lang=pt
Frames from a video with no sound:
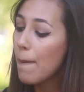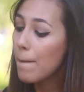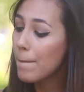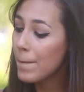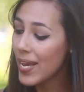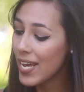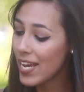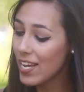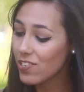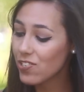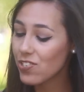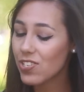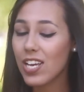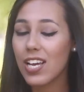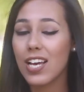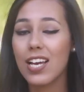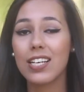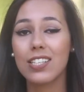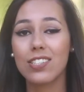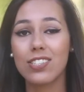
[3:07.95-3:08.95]
Mas
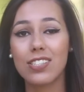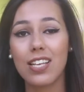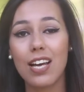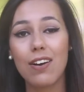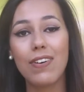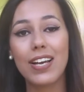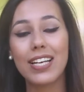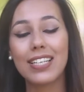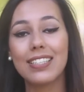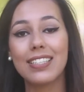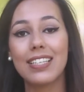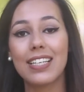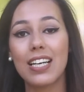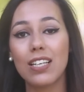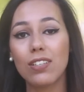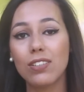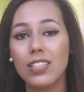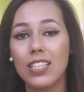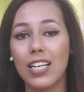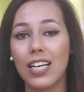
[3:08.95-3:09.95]
a questão é que a
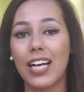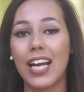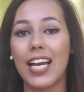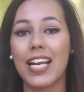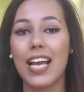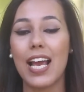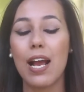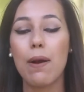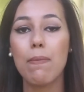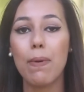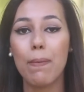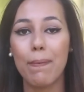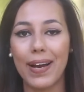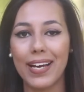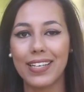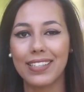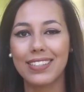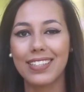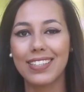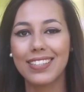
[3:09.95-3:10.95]
Carolina Herrera é uma
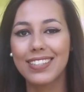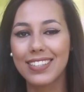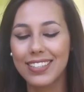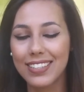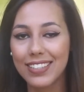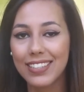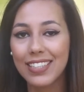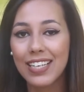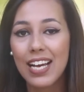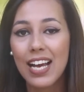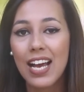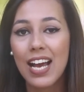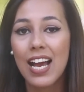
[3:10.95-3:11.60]
marca que